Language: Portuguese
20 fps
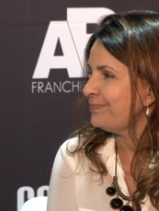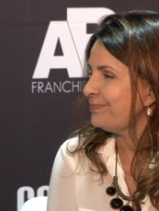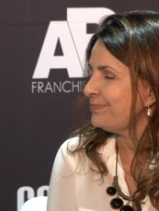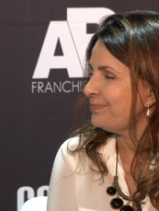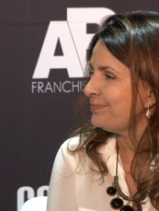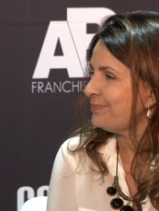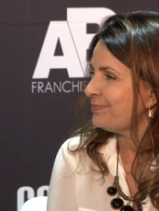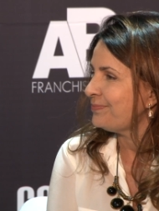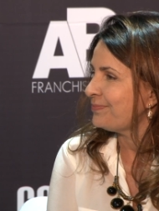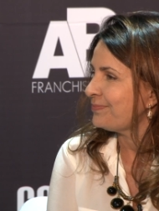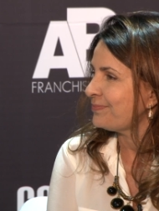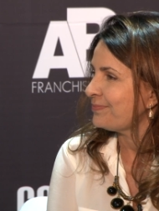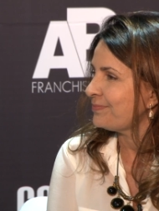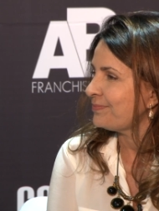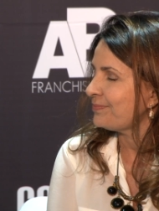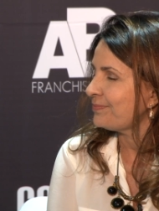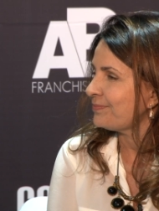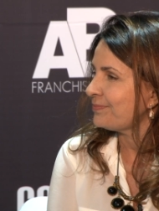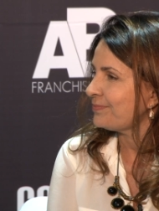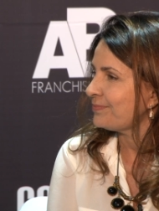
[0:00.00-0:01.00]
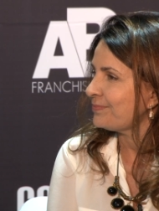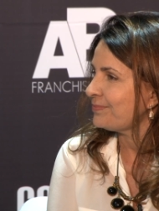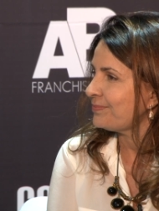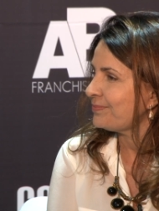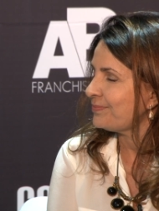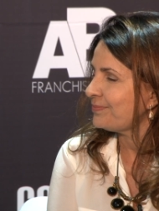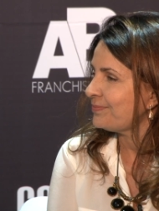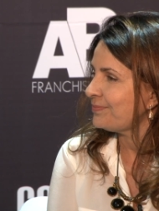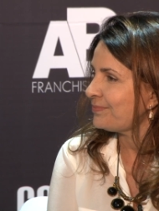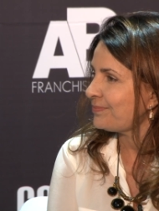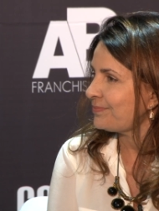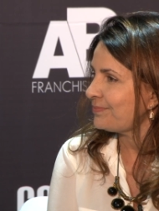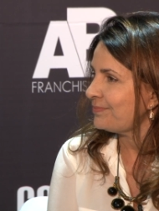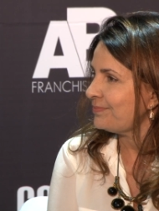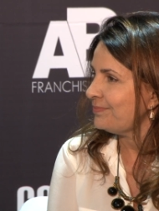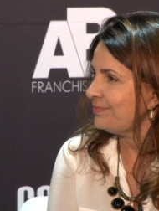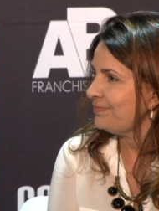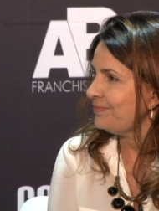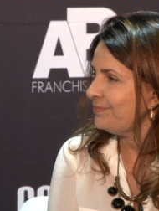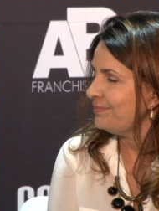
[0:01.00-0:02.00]
Agora você estava me contando algumas
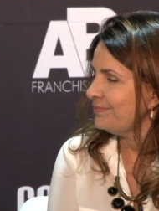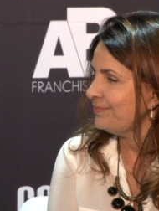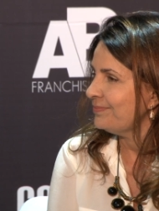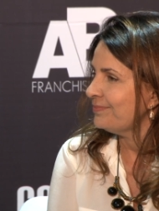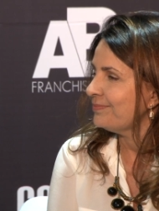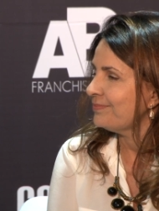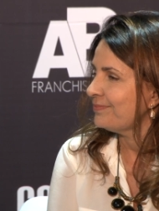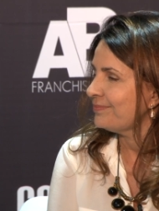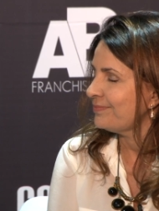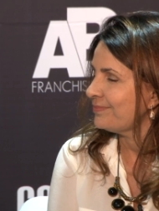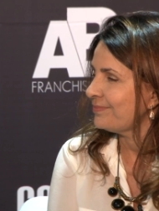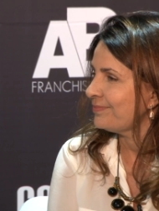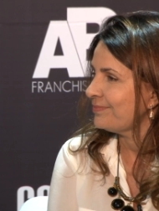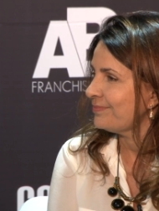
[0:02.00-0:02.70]
novidades e